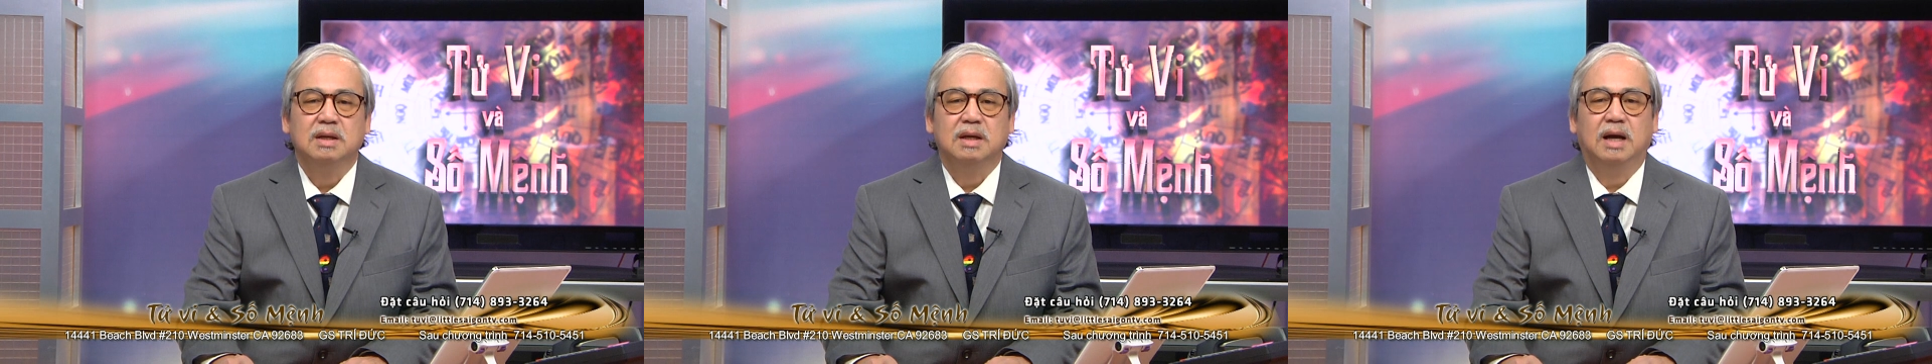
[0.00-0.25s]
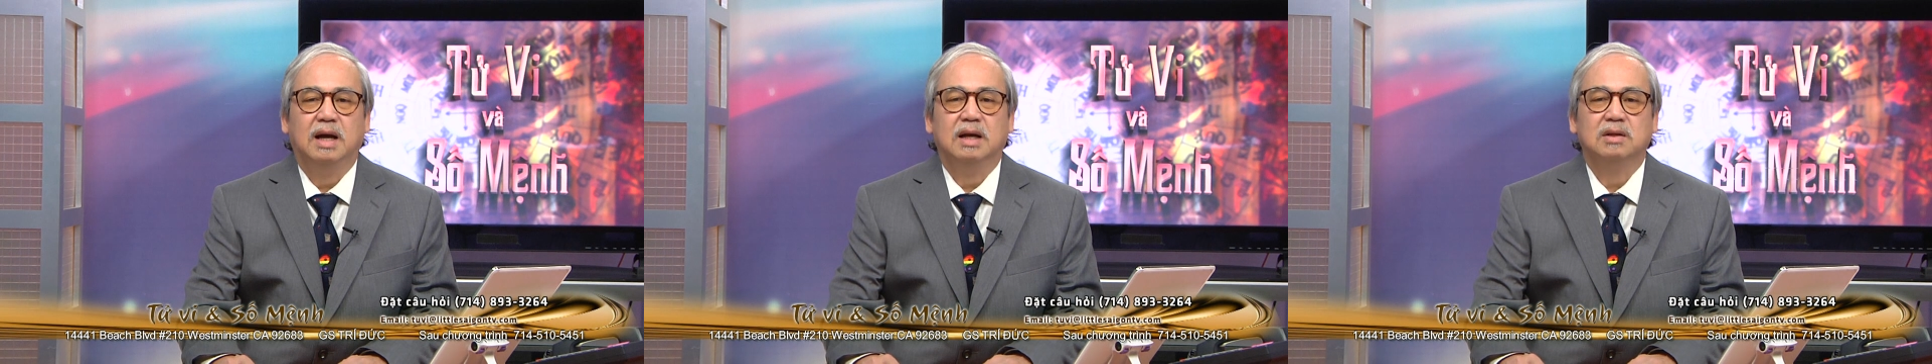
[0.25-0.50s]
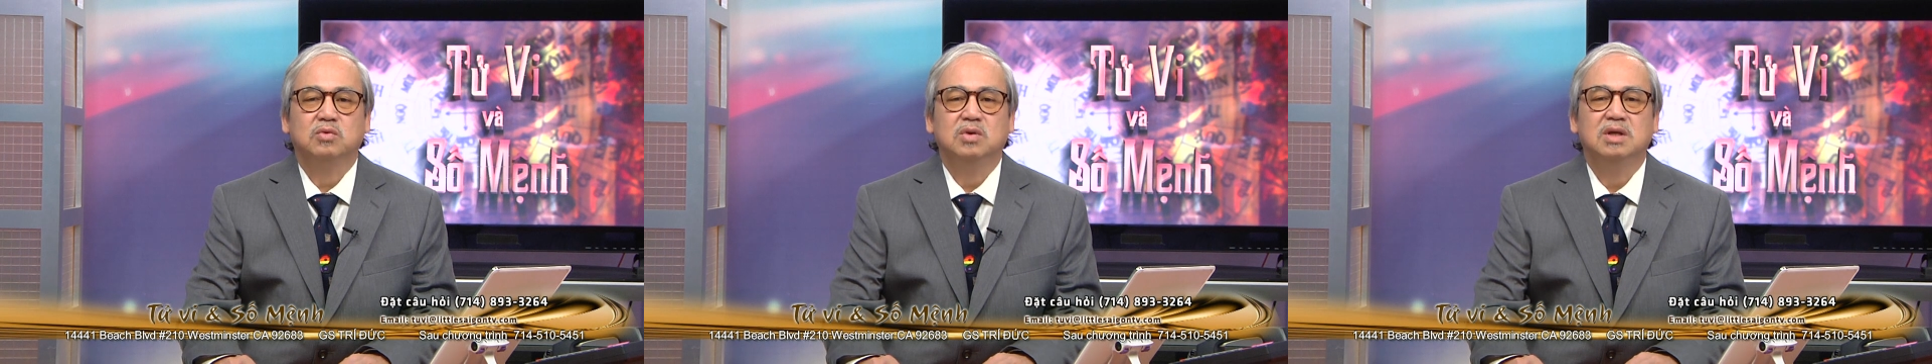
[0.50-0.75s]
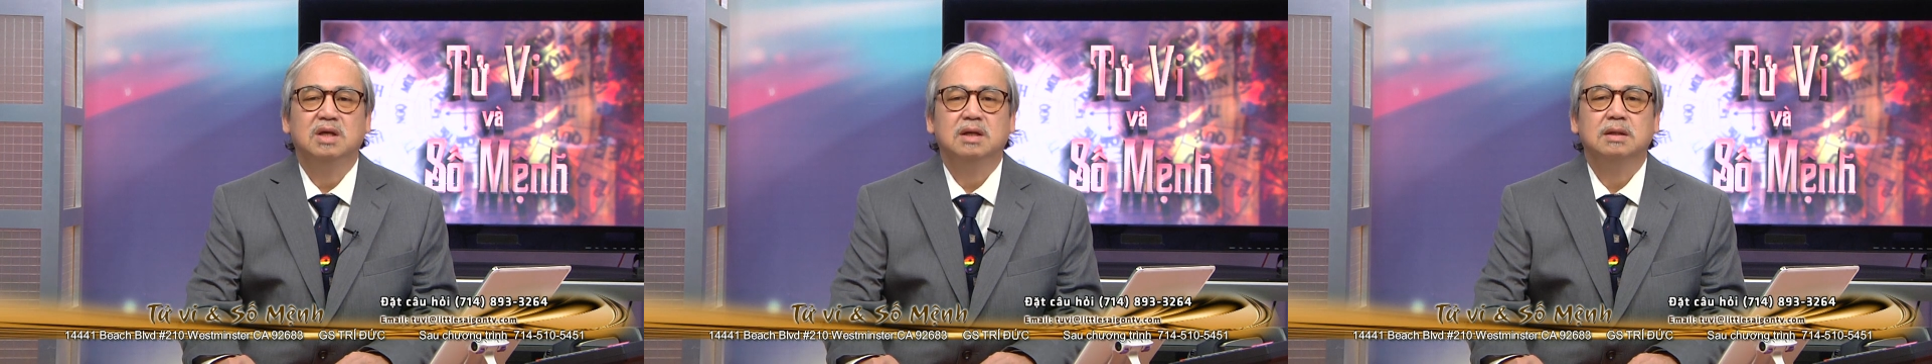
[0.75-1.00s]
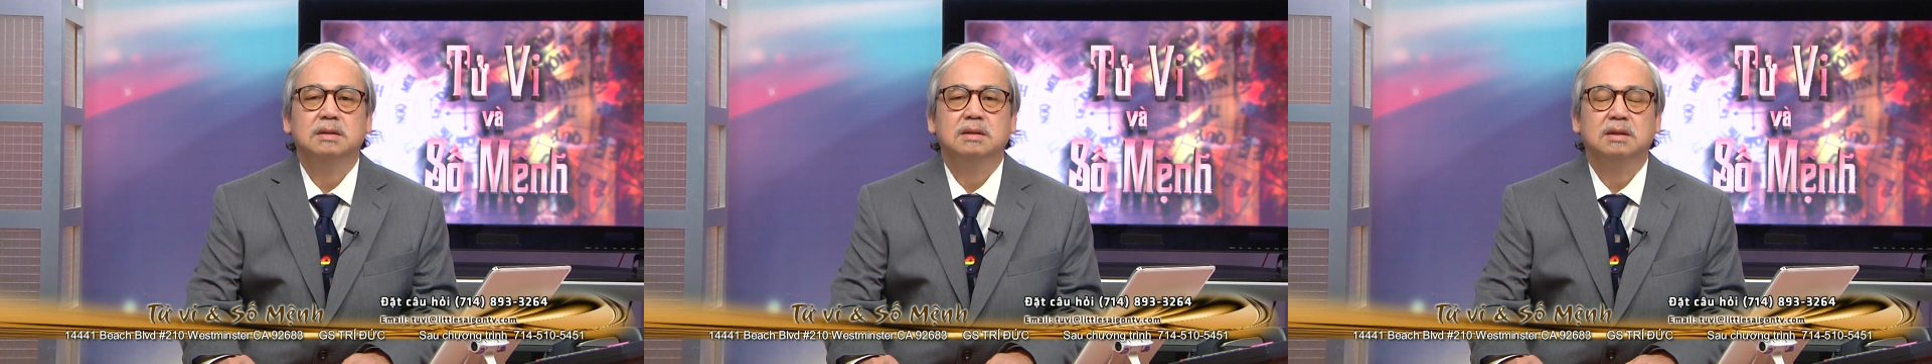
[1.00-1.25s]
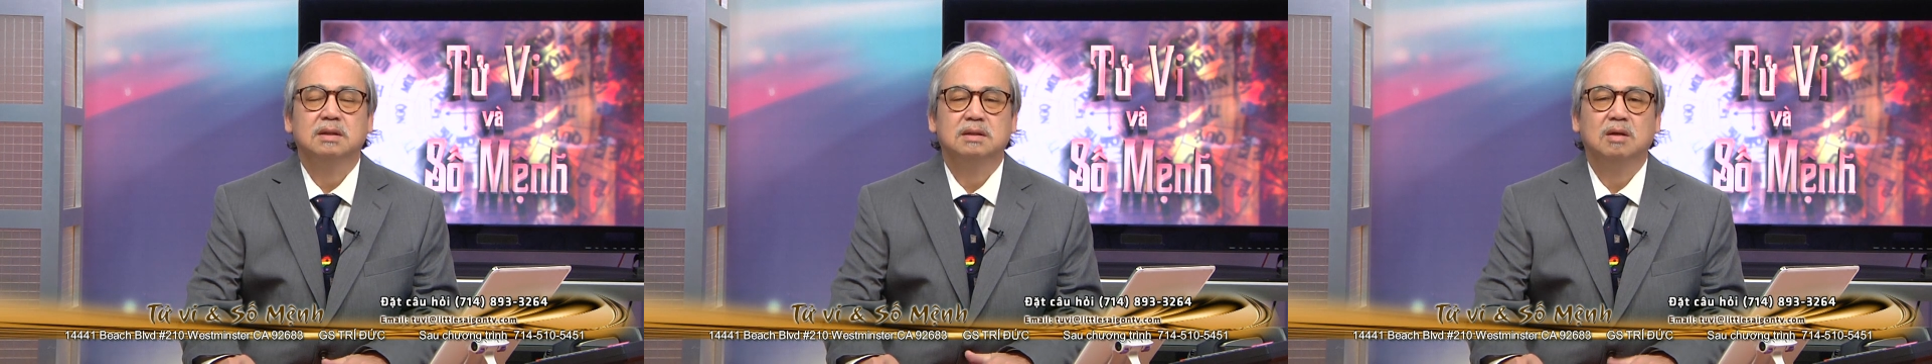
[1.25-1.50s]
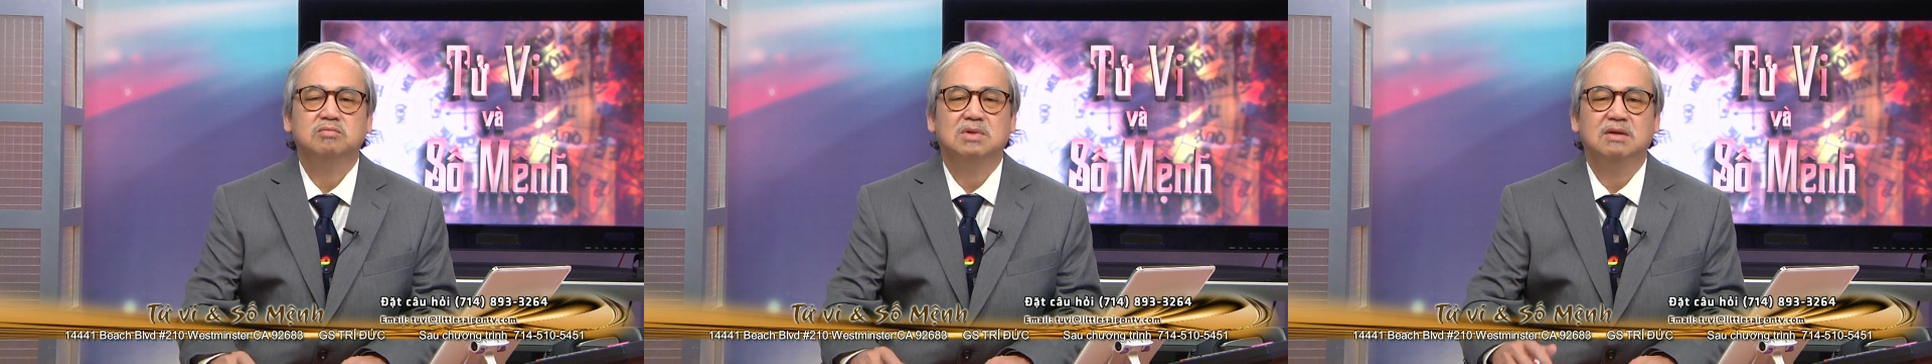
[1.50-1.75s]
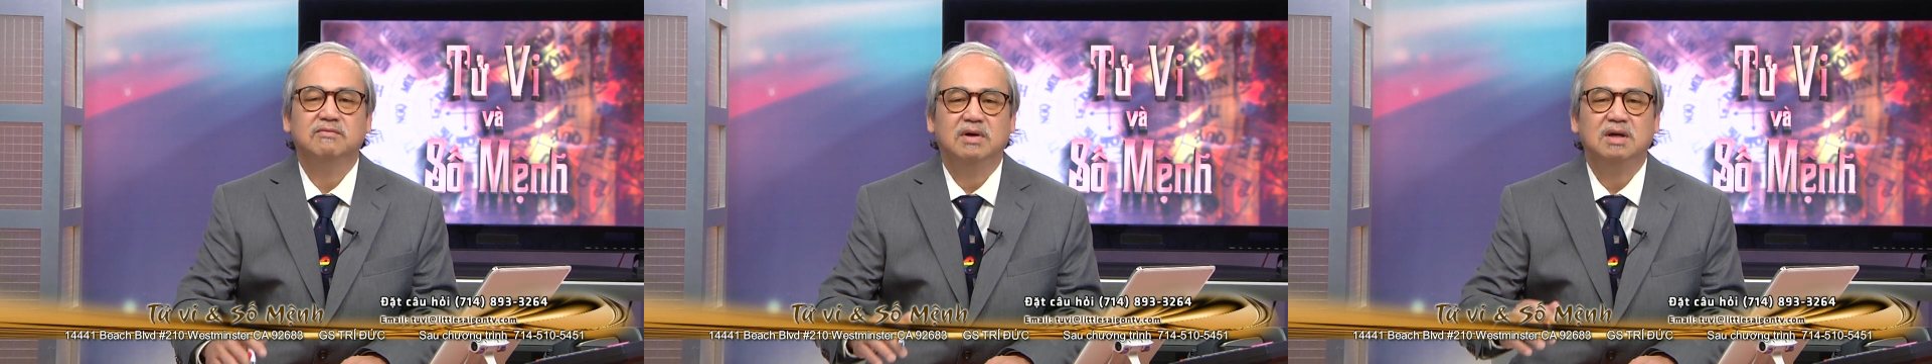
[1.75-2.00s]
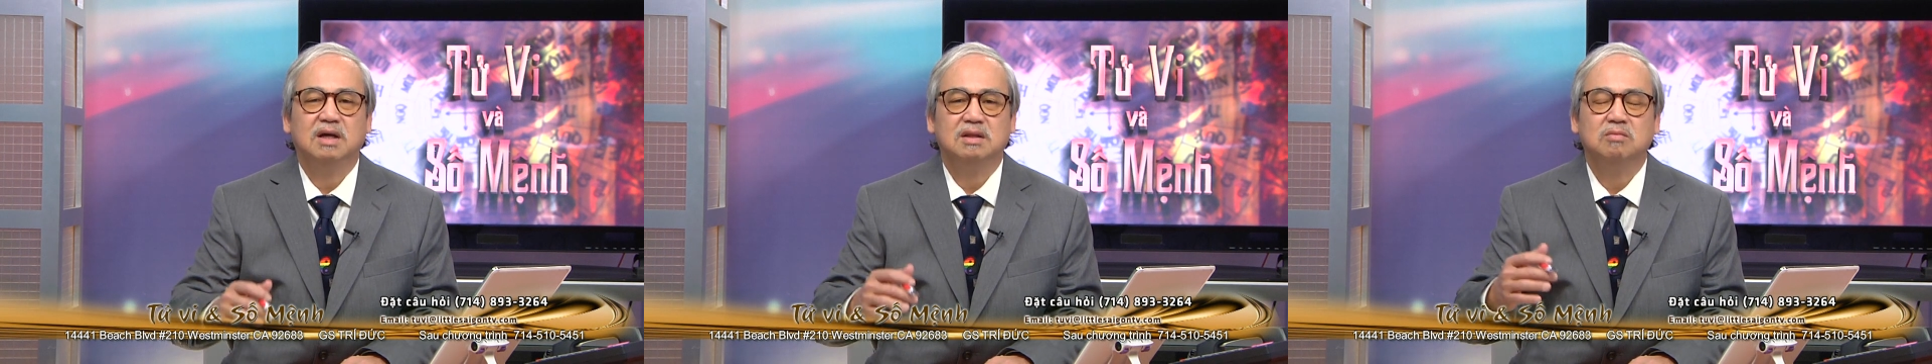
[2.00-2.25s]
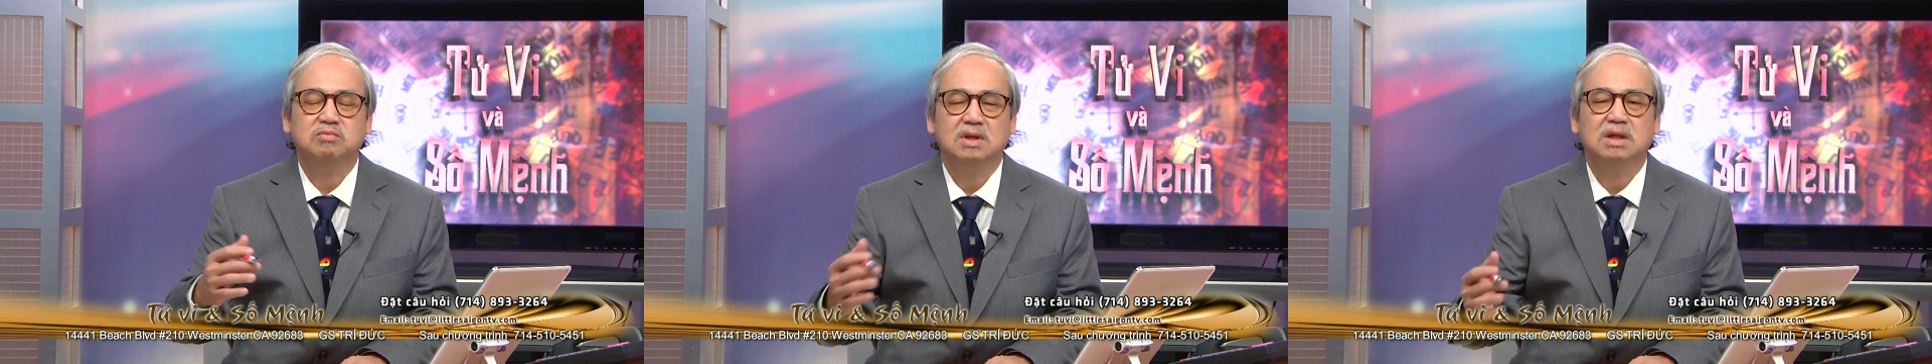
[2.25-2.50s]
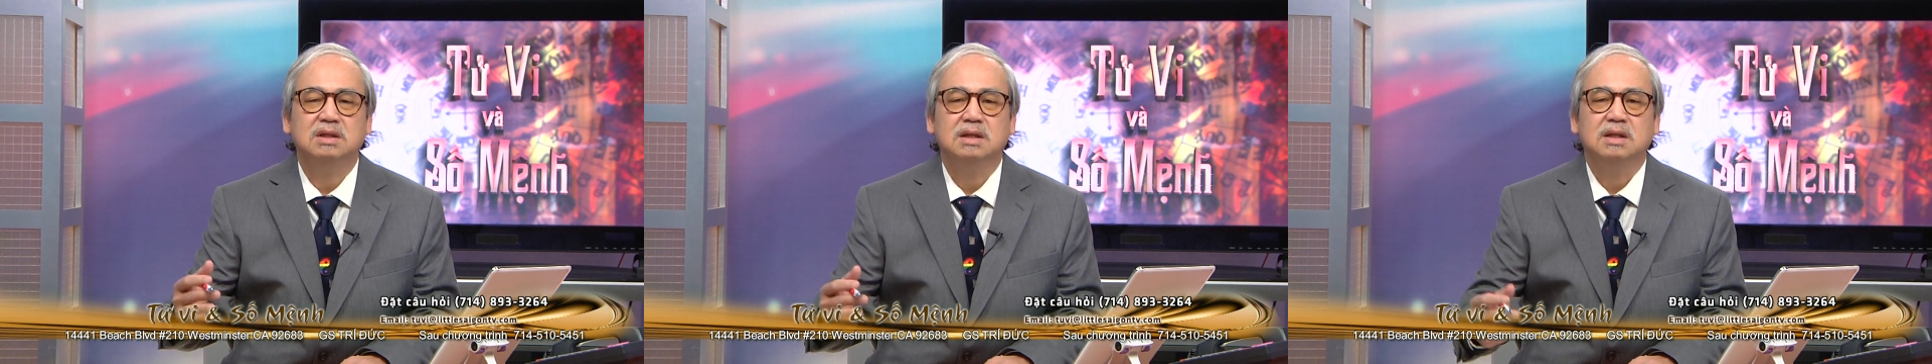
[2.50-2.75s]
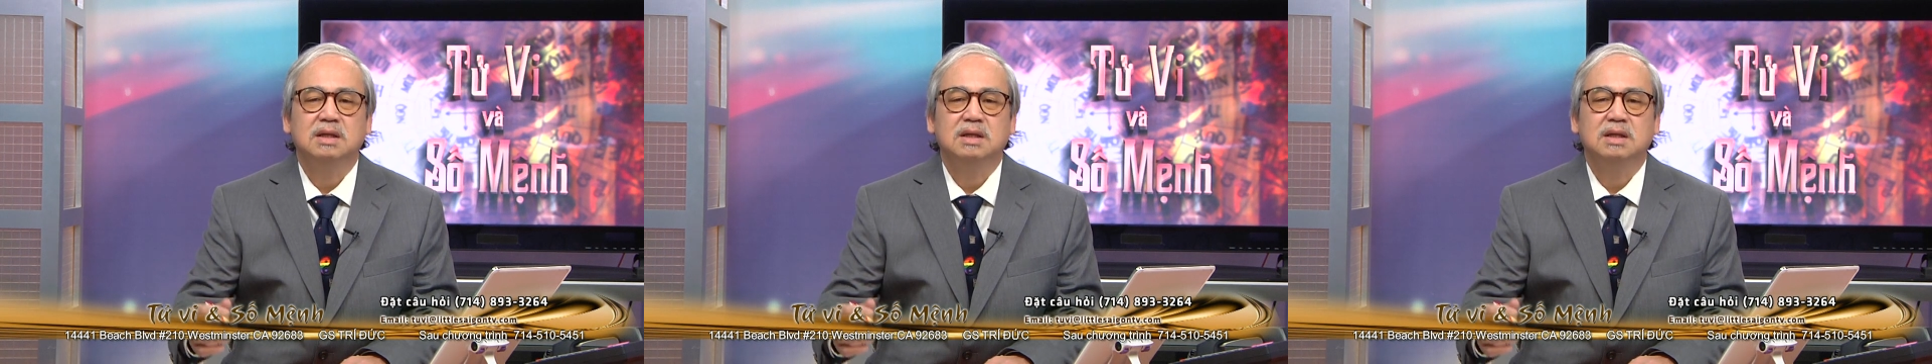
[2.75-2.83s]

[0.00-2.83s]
à, tuy nhiên thông tin vẫn là thông tin